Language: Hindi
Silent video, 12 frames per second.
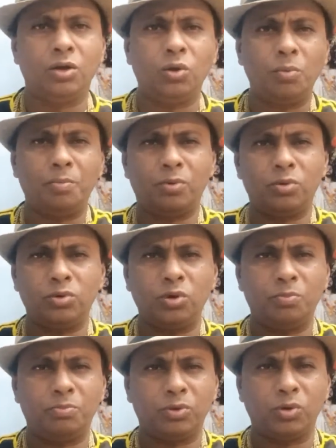नो
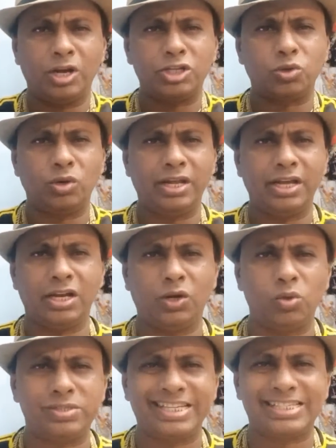नो डोले शोले
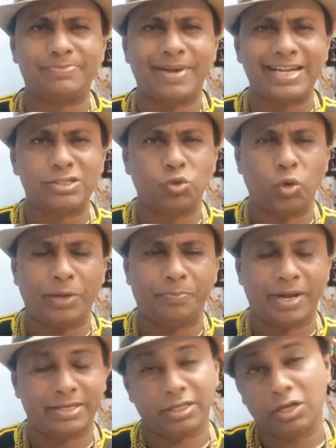नो सिक्स पैक्स नो एट
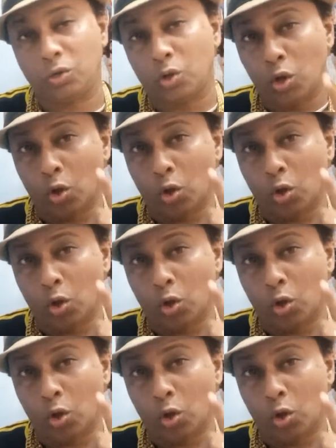पैक्स लेकिन